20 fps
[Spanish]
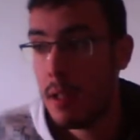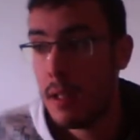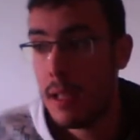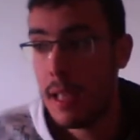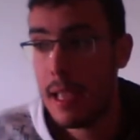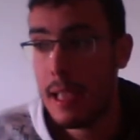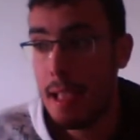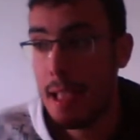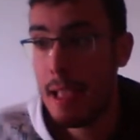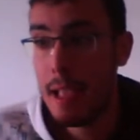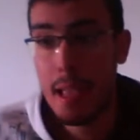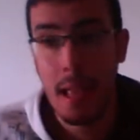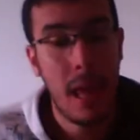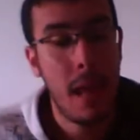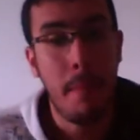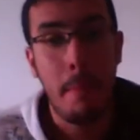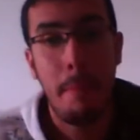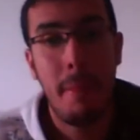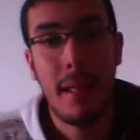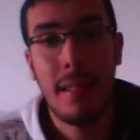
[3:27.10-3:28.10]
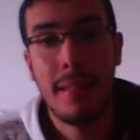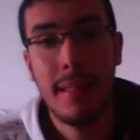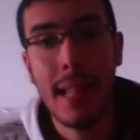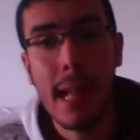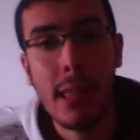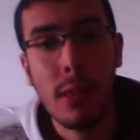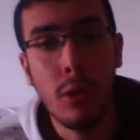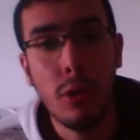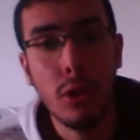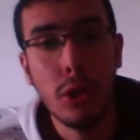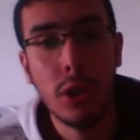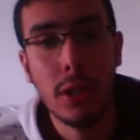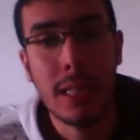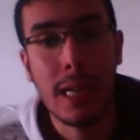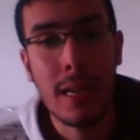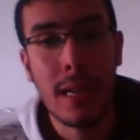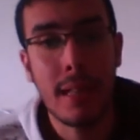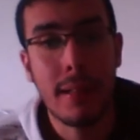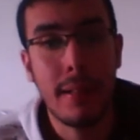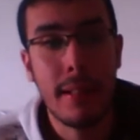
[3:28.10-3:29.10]
eh, inventados,
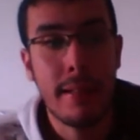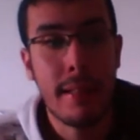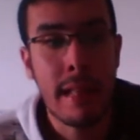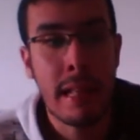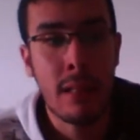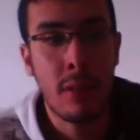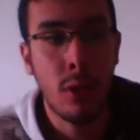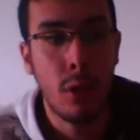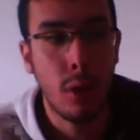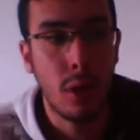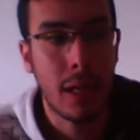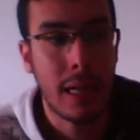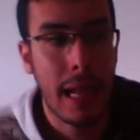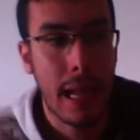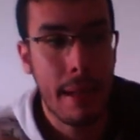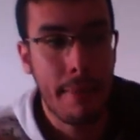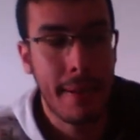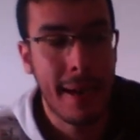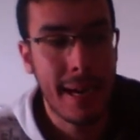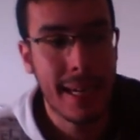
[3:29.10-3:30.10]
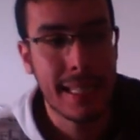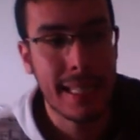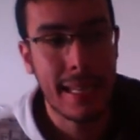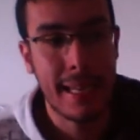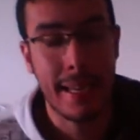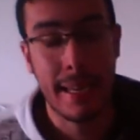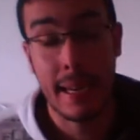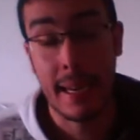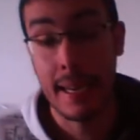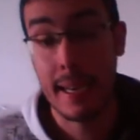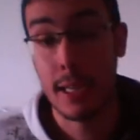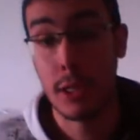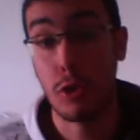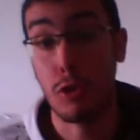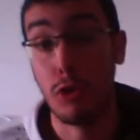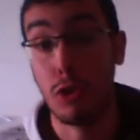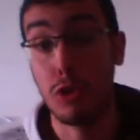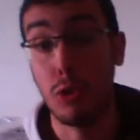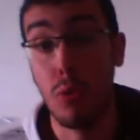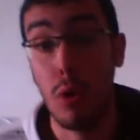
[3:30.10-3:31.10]
diciendo que van a salir
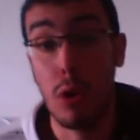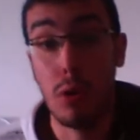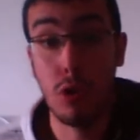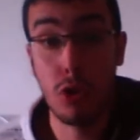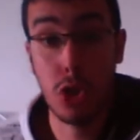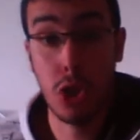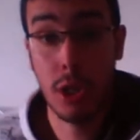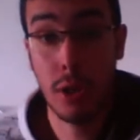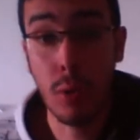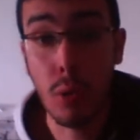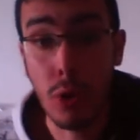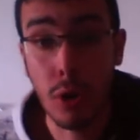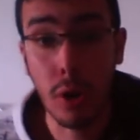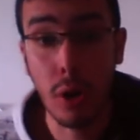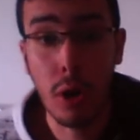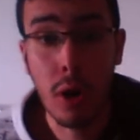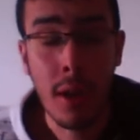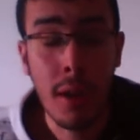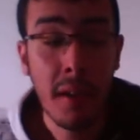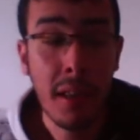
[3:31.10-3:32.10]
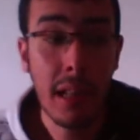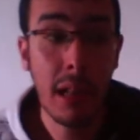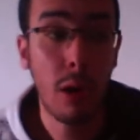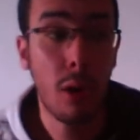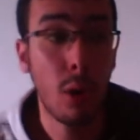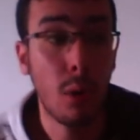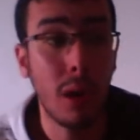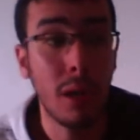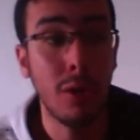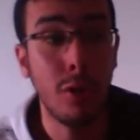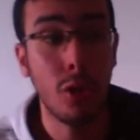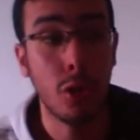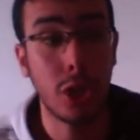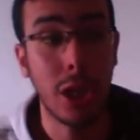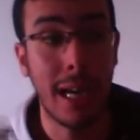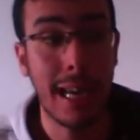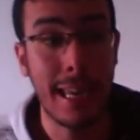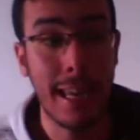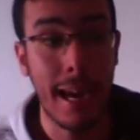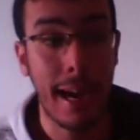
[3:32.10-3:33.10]
estos juegos seguro, y luego cuando no
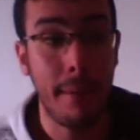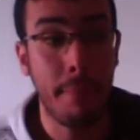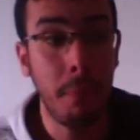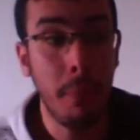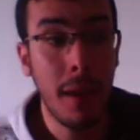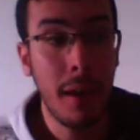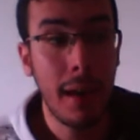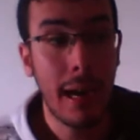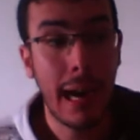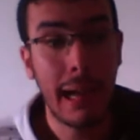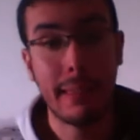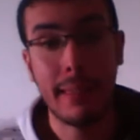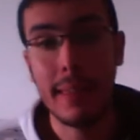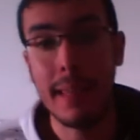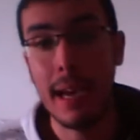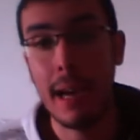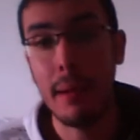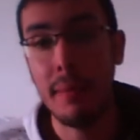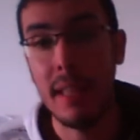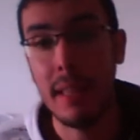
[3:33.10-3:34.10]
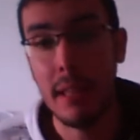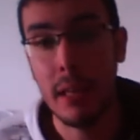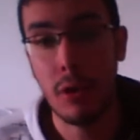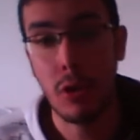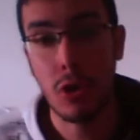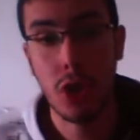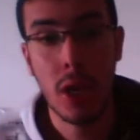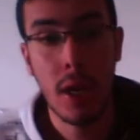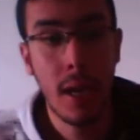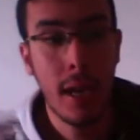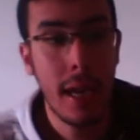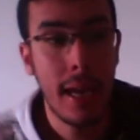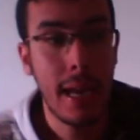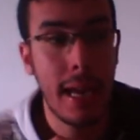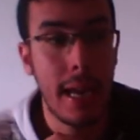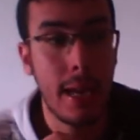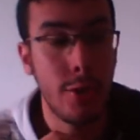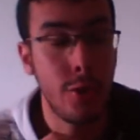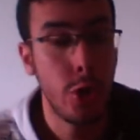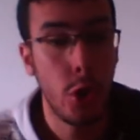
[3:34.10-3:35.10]
salía hacía vídeos
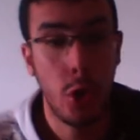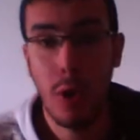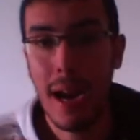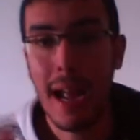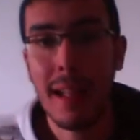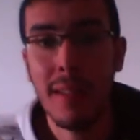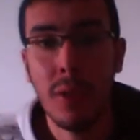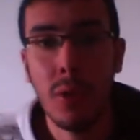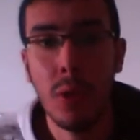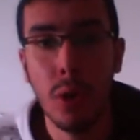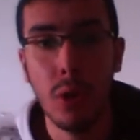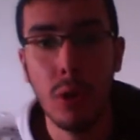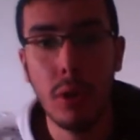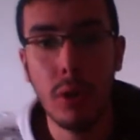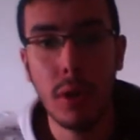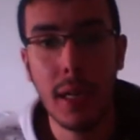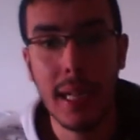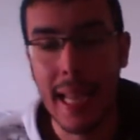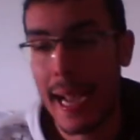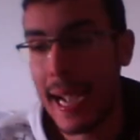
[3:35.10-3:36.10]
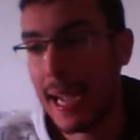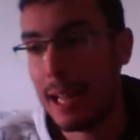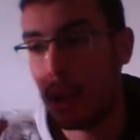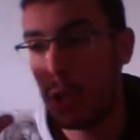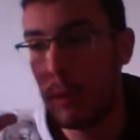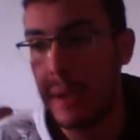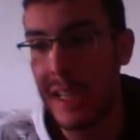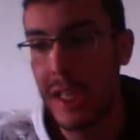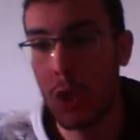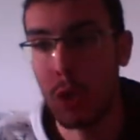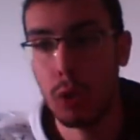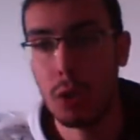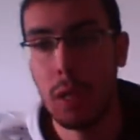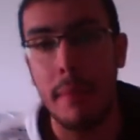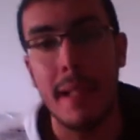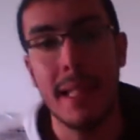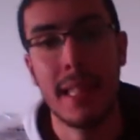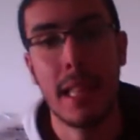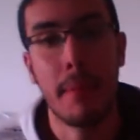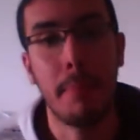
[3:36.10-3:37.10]
eh, llorando, quejándome
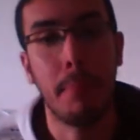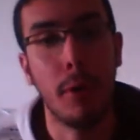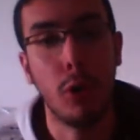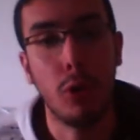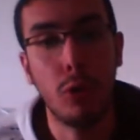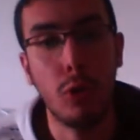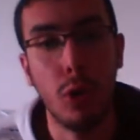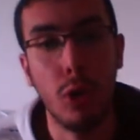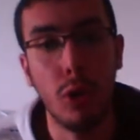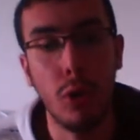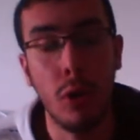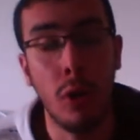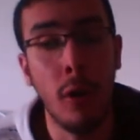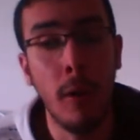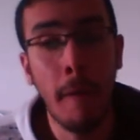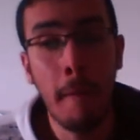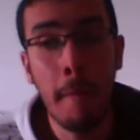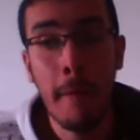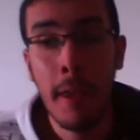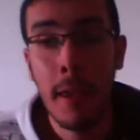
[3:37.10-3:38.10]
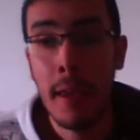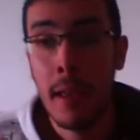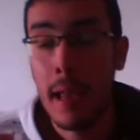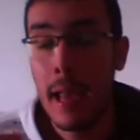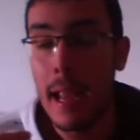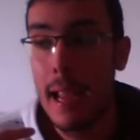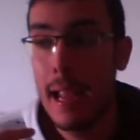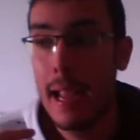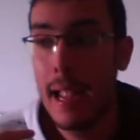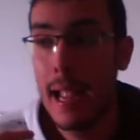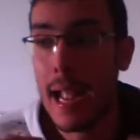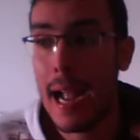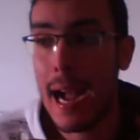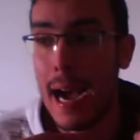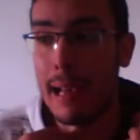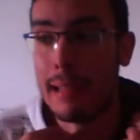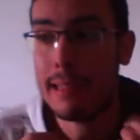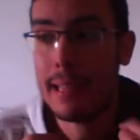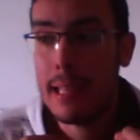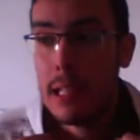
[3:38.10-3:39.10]
absolutamente por todo, eh,
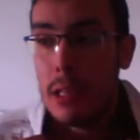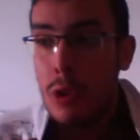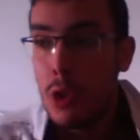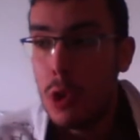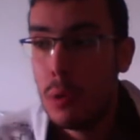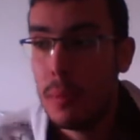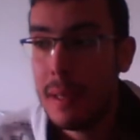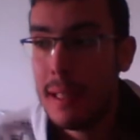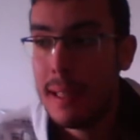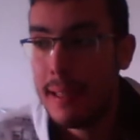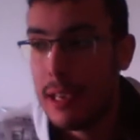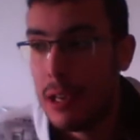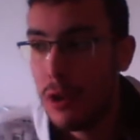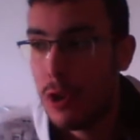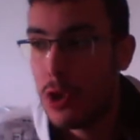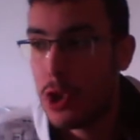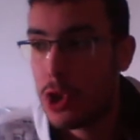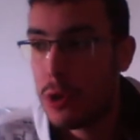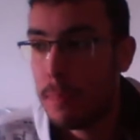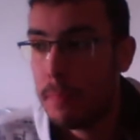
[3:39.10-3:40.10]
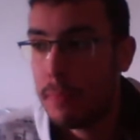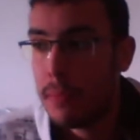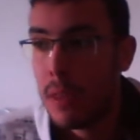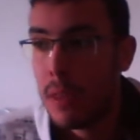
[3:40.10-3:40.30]
haciendo vídeos